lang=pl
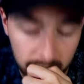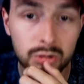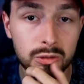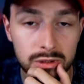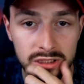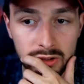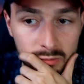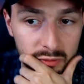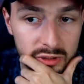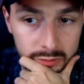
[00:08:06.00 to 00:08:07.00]
to już chyba znacie
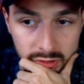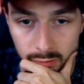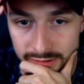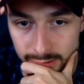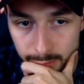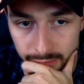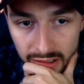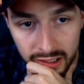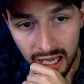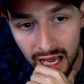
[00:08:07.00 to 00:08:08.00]
odpowiedź, że nam się nie opłacało.
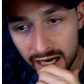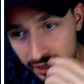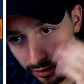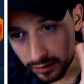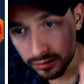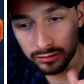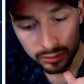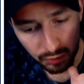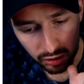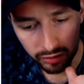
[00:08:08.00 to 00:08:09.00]
Ale
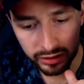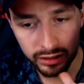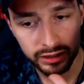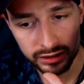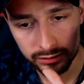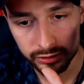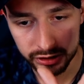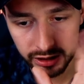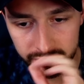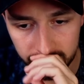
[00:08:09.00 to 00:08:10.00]
spokojnie, jeszcze są
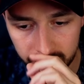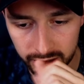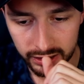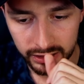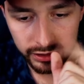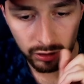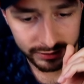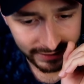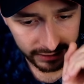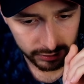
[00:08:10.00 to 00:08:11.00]
skrzyneczki. I
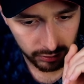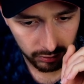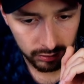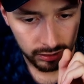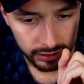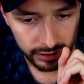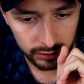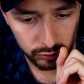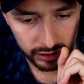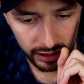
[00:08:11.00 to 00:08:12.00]
ostatnio ja
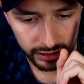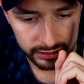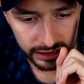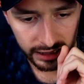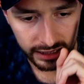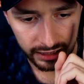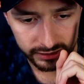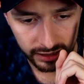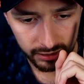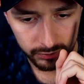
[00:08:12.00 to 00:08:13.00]
tutaj z
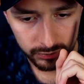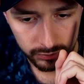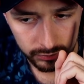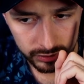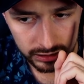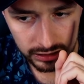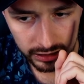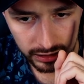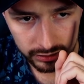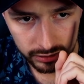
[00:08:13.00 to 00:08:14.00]
elegantem, nie z
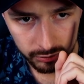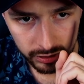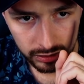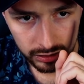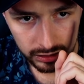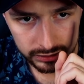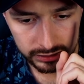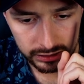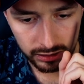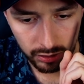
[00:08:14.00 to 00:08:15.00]
elegantem,
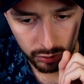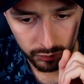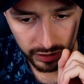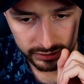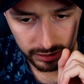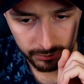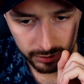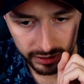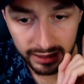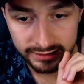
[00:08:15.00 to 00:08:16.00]
z ruflesem
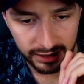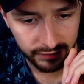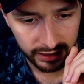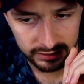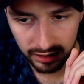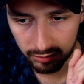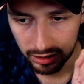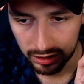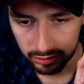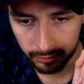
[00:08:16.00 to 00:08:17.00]
chyba, nie, z Devcase'em,
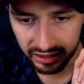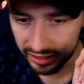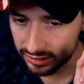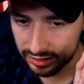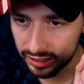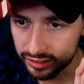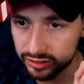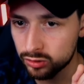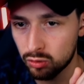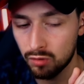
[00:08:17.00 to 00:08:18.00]
to mam takie zatargi,
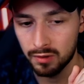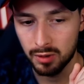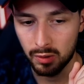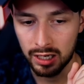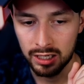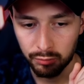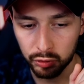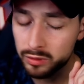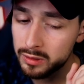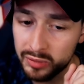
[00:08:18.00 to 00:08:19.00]
że to głowa mała. Bo
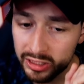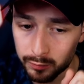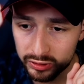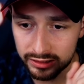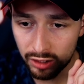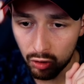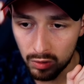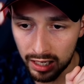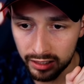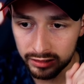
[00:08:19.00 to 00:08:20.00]
to mamy 5% na
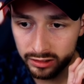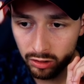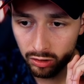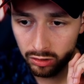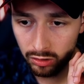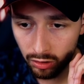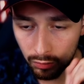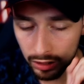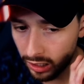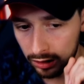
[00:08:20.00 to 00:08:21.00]
Ola, ja tego
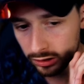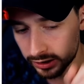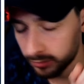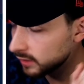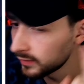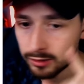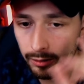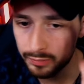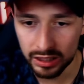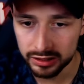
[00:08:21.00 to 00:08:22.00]
Ola chciałem trafić chyba
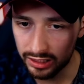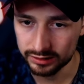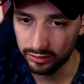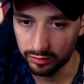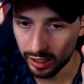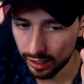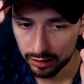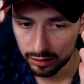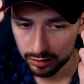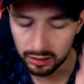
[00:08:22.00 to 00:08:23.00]
5 razy, no nie?
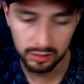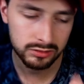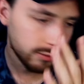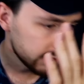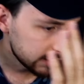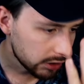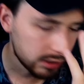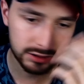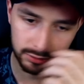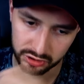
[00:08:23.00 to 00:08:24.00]
Nie no, co ja mówię, z 10
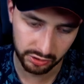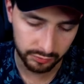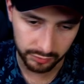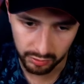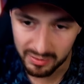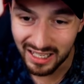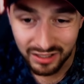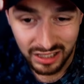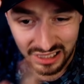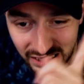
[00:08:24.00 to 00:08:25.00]
razy tą skrzynię otworzyłem. Ja
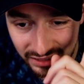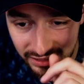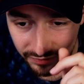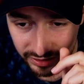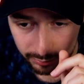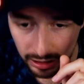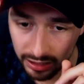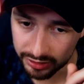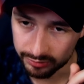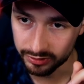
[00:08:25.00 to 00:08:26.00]
nie, jeden nawet nie
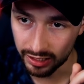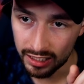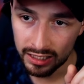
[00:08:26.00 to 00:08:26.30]
przeleciał, no nie?